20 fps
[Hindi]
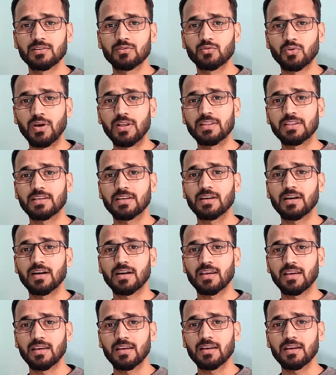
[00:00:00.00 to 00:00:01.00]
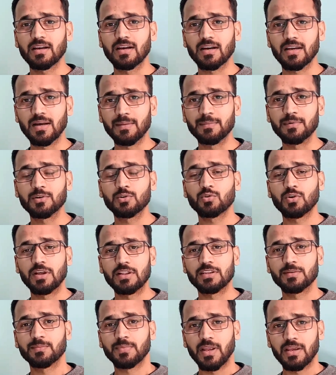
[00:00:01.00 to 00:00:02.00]
ट्वेल्थ कि अगर आपने
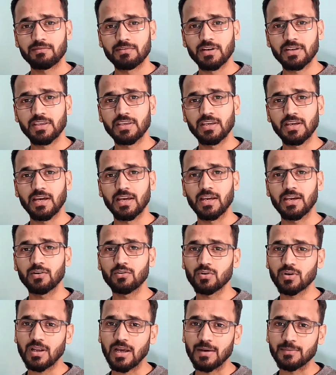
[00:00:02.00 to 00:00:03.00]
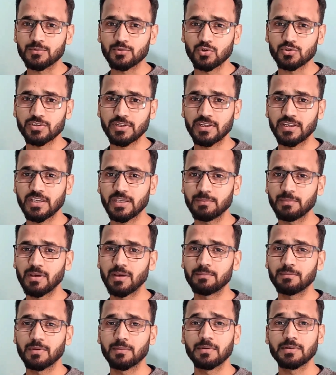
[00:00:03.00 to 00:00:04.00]
ट्वेल्थ प्राइवेट किया है और आप सोच रहे हैं कि मैं
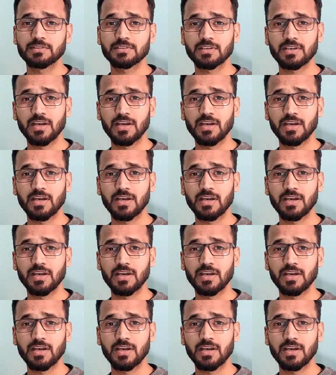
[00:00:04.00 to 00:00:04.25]
एम